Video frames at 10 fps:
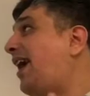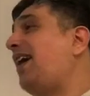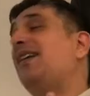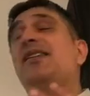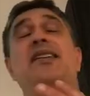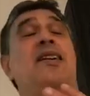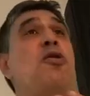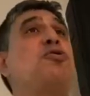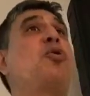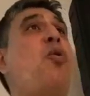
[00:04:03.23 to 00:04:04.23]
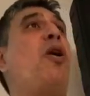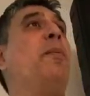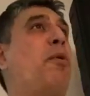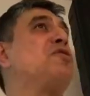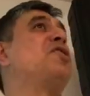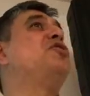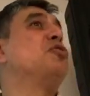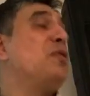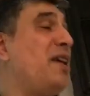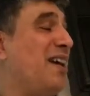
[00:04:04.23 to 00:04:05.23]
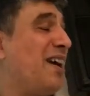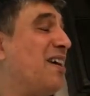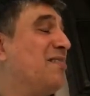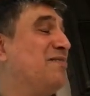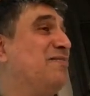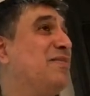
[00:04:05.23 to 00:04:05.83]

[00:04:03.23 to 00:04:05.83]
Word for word: che il nostro cuore possa gioire,